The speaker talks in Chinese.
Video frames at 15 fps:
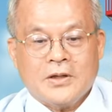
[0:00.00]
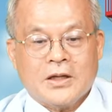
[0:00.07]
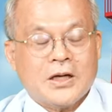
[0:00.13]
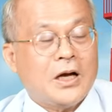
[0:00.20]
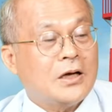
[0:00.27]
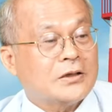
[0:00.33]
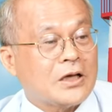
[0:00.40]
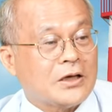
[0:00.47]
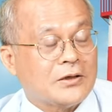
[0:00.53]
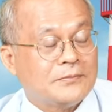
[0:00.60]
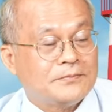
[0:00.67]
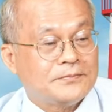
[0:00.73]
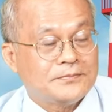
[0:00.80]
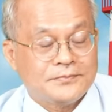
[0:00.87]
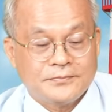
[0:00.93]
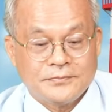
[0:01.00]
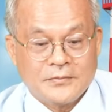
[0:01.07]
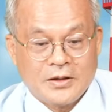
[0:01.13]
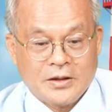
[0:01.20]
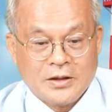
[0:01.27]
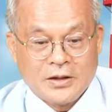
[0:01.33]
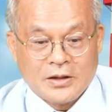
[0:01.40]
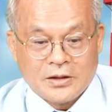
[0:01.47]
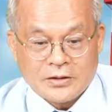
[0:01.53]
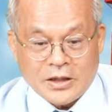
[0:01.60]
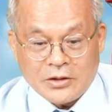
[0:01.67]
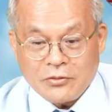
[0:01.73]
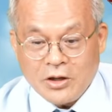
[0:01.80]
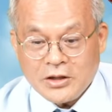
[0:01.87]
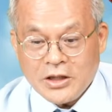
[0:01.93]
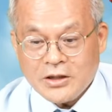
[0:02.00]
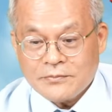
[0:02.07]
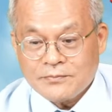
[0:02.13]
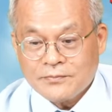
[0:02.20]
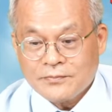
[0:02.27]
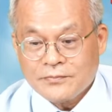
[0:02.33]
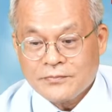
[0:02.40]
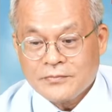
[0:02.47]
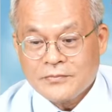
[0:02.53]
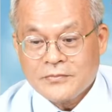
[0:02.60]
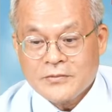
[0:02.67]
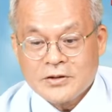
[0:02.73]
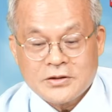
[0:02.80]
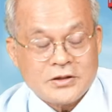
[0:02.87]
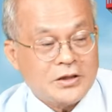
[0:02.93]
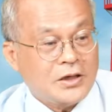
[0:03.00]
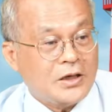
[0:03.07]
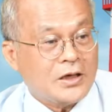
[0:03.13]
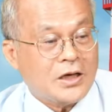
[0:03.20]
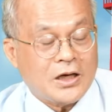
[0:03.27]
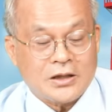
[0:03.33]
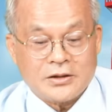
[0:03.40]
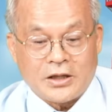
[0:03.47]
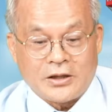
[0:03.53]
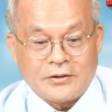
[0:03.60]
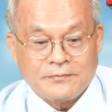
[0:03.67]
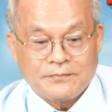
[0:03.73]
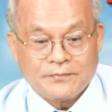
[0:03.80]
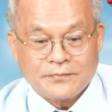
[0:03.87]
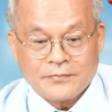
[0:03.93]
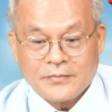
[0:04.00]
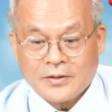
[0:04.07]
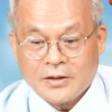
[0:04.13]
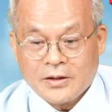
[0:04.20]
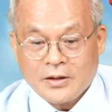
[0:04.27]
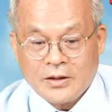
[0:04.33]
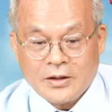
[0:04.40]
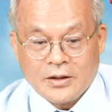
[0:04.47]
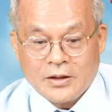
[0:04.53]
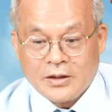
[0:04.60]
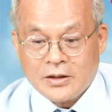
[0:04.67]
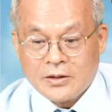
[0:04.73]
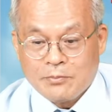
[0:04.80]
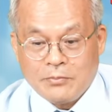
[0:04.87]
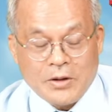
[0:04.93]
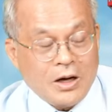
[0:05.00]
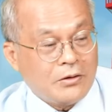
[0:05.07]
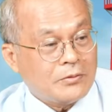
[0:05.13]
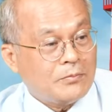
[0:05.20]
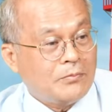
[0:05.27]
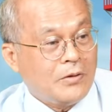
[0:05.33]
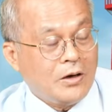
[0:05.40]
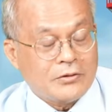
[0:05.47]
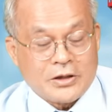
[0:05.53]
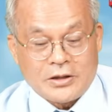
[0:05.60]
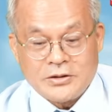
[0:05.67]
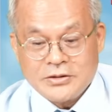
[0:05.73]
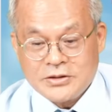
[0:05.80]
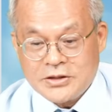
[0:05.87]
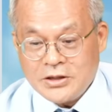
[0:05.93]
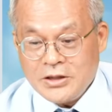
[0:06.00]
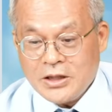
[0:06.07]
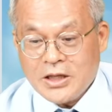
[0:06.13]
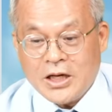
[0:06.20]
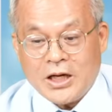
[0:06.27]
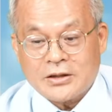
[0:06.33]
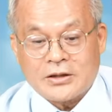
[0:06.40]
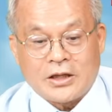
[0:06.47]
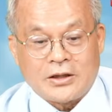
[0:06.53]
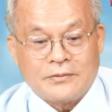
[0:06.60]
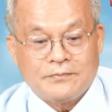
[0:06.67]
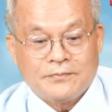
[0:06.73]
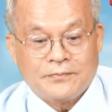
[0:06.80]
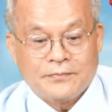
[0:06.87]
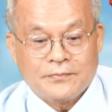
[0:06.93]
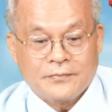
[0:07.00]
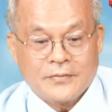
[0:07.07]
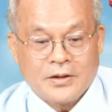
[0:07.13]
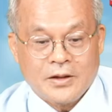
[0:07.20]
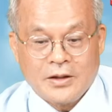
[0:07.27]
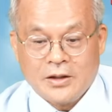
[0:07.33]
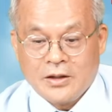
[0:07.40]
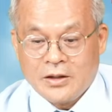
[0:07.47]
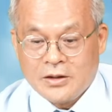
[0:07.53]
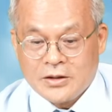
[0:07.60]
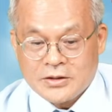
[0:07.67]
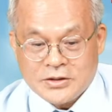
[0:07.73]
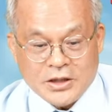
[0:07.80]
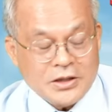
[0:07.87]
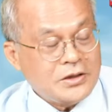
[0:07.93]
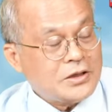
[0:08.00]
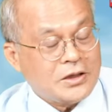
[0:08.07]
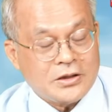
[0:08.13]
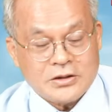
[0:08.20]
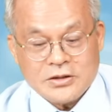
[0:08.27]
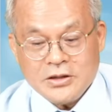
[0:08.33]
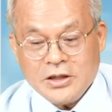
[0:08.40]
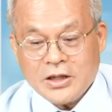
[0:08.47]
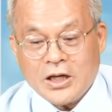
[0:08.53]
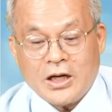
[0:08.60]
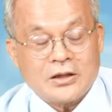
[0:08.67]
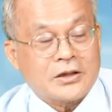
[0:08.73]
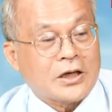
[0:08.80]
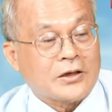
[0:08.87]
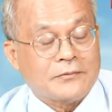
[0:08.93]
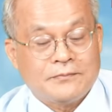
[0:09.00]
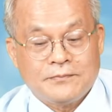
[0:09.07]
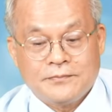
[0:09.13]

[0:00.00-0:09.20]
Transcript: 抗跌，台光电今天抗跌，茂茂联今天抗跌。建电今天抗跌，